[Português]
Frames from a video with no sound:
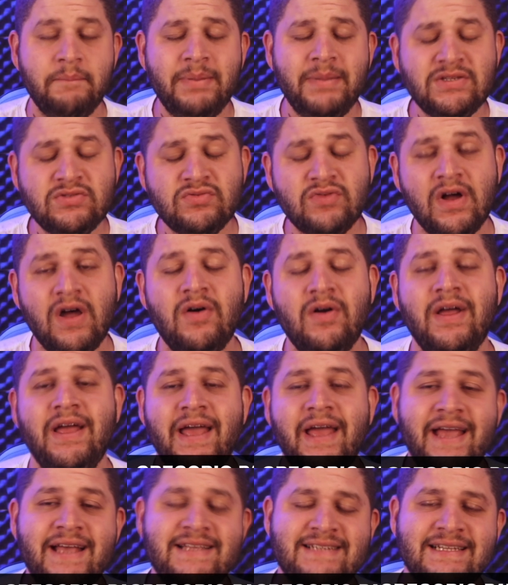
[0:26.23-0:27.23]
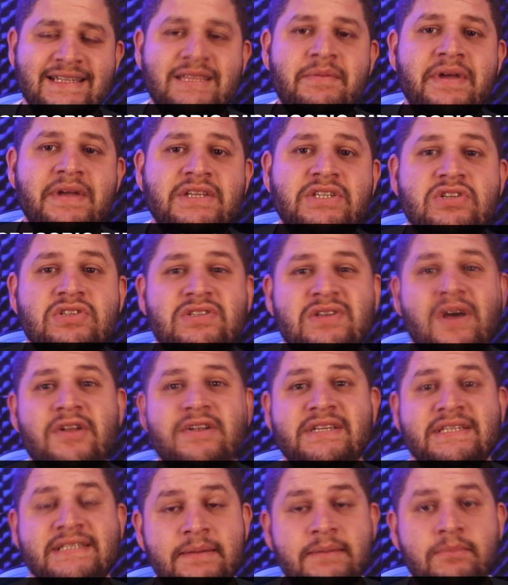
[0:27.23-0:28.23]
Pessoal, exatamente isso é uma
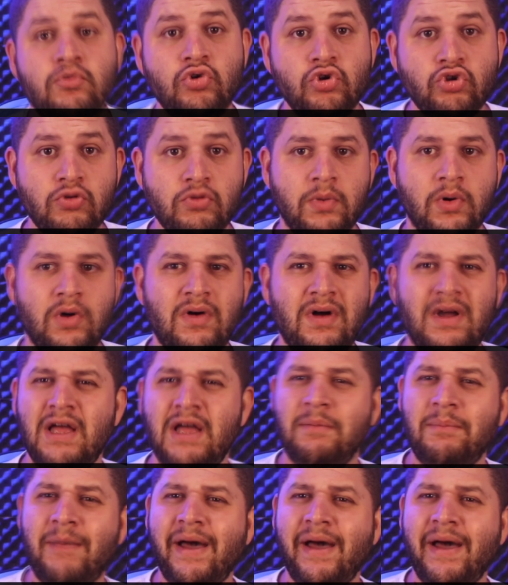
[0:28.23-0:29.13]
notícia muito boa,